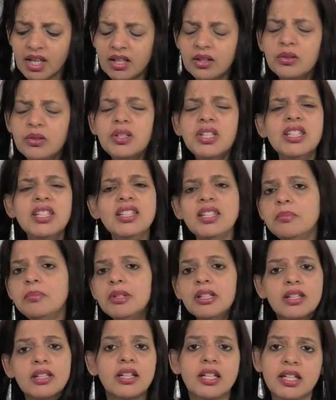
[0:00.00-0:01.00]
यू नो किसी
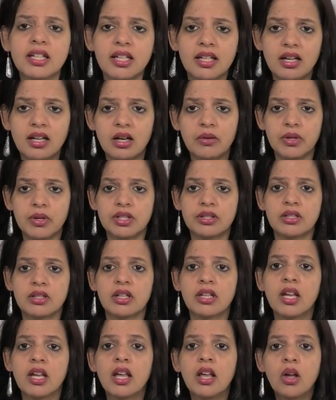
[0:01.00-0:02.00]
भी तरीके का
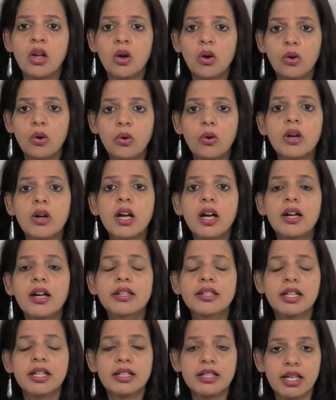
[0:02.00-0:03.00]
क्वेश्चन होगा
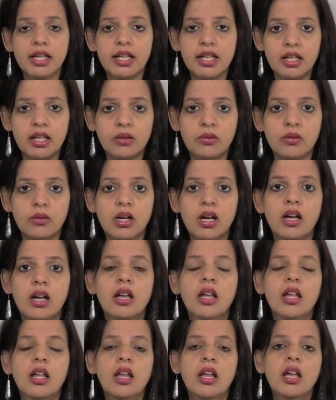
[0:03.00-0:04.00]
या नहीं होगा
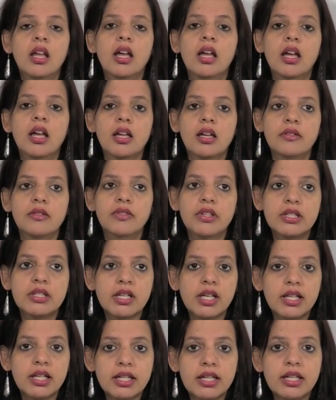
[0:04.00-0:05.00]

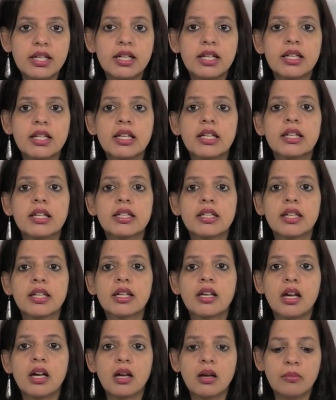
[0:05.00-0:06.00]
वीज़ा लगेगा नहीं
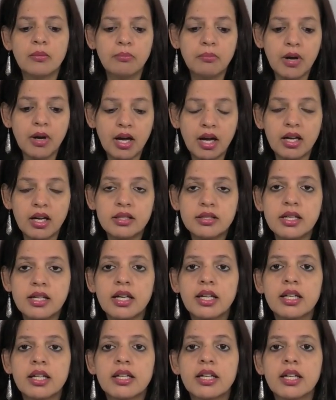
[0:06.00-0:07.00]
लगेगा बाहर
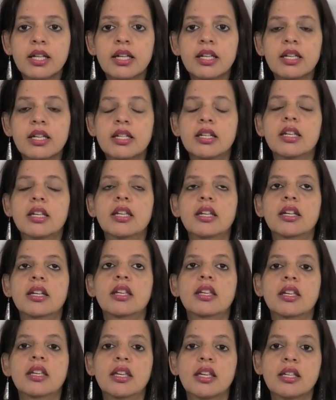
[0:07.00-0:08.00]
जाके रहेंगे नहीं
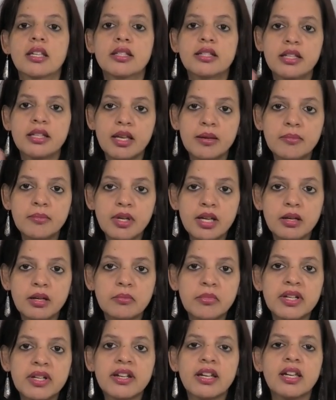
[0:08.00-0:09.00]
रहेंगे सेम घर
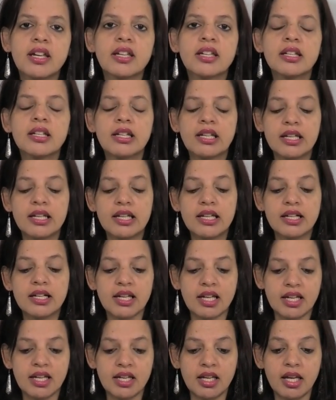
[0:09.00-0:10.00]
में रहेंगे नहीं
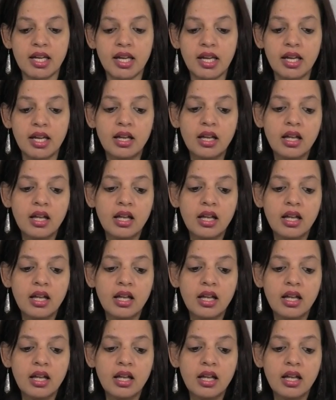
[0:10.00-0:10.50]
रहेंगे